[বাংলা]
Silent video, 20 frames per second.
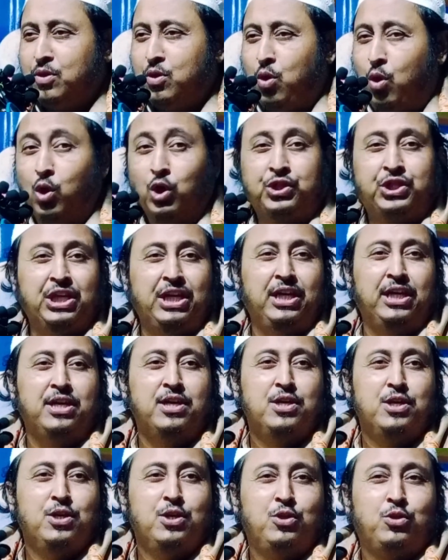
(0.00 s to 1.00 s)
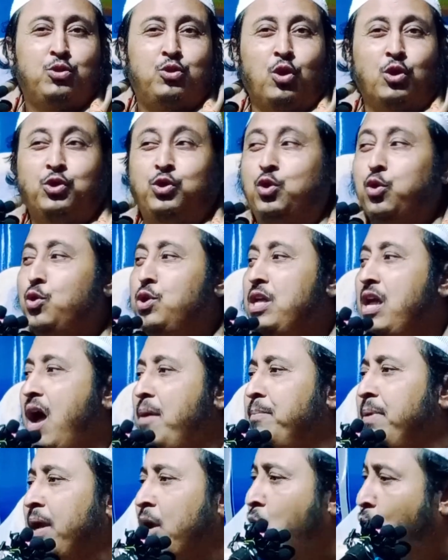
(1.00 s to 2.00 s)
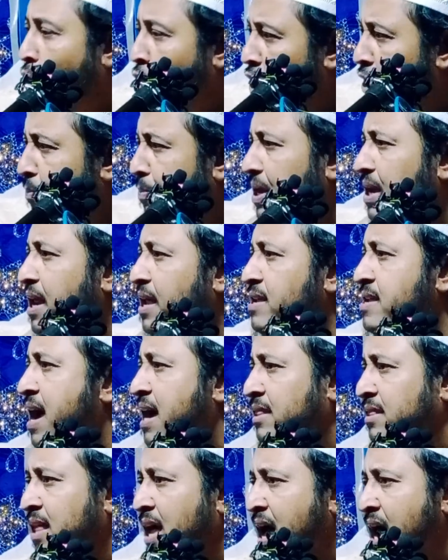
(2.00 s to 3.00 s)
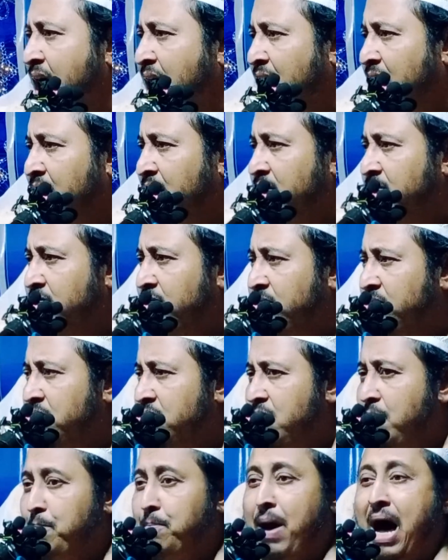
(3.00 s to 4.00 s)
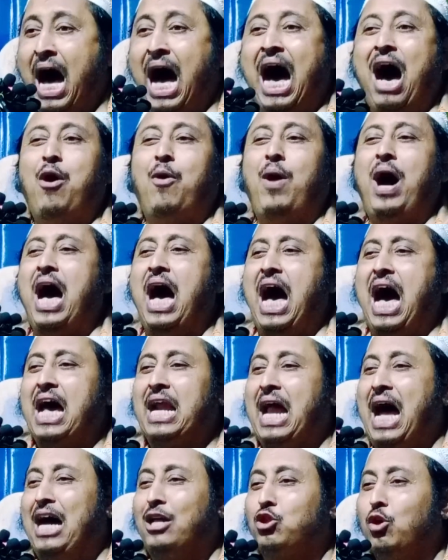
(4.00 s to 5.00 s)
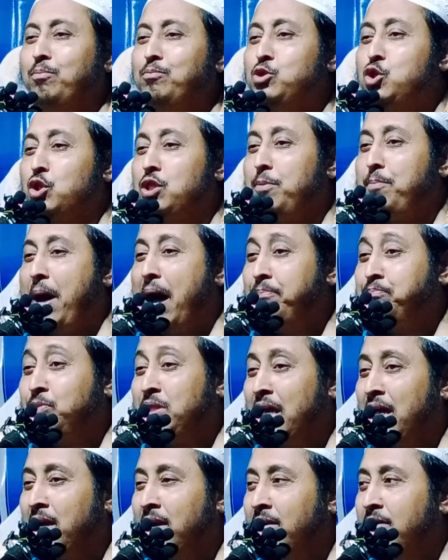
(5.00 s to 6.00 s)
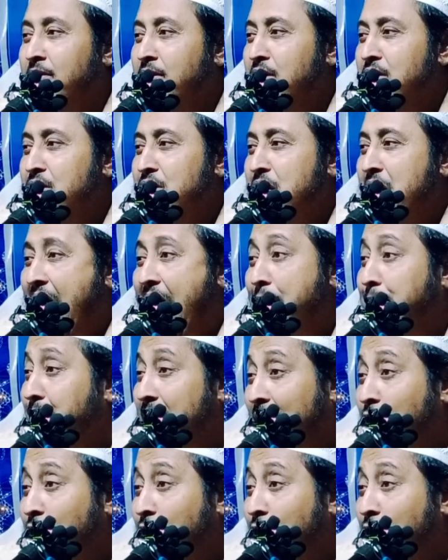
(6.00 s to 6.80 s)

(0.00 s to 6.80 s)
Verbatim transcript: होती তো দুনিয়া মে কই বি নেই আতা মা হাওয়া আর আদম যদি ভাবতেন আমরা